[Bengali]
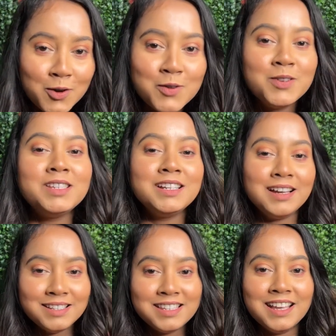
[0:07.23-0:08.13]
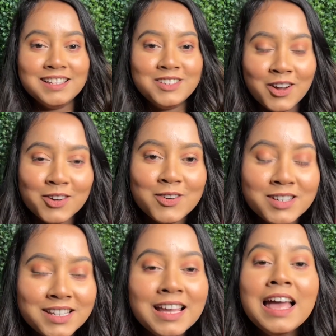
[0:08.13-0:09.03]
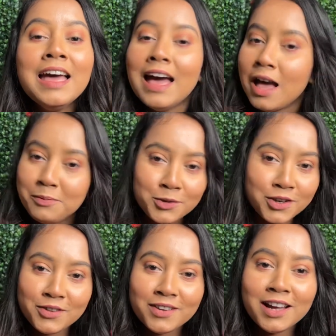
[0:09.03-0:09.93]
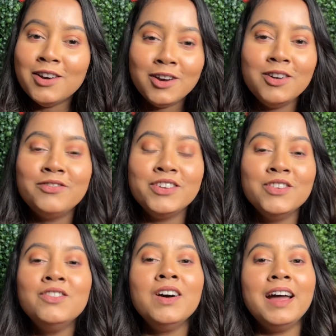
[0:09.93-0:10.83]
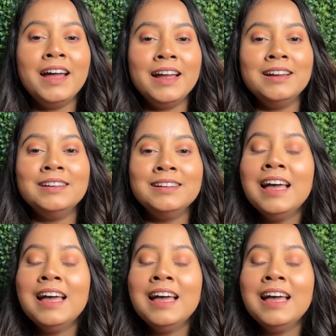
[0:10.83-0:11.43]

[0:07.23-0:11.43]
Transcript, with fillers: করছি গাইস ইয়াস ঢং করছি হ্যাপি নিউ ইয়ার অল অফ ইউ অ্যান্ড